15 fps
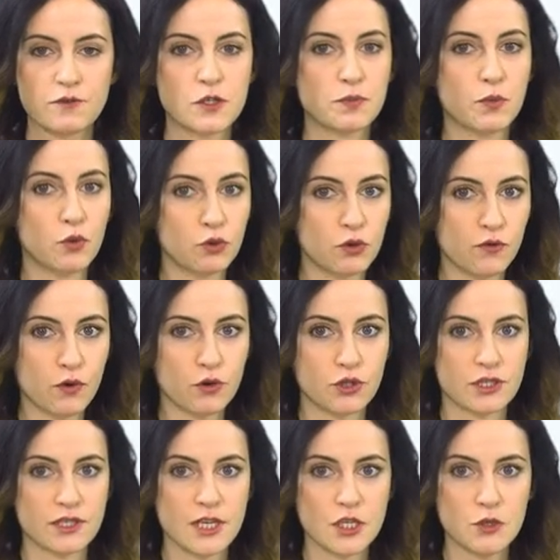
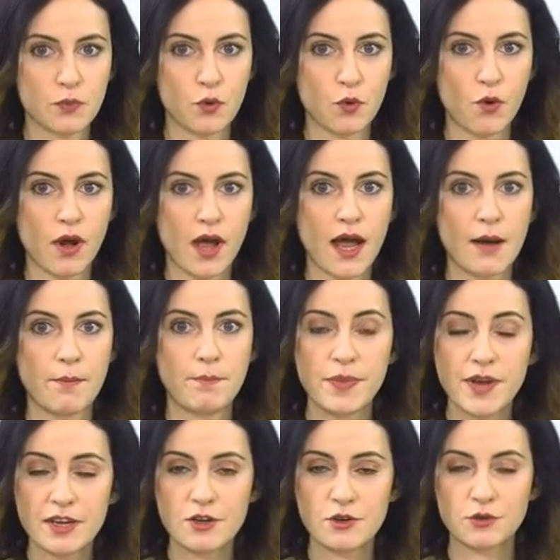współtworzy zespół
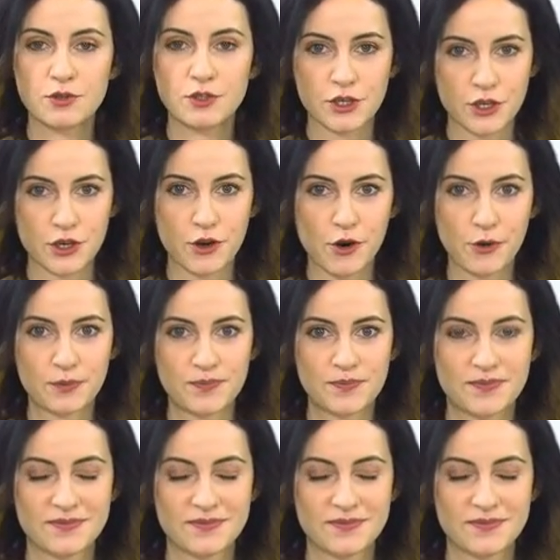Apeiron Trio.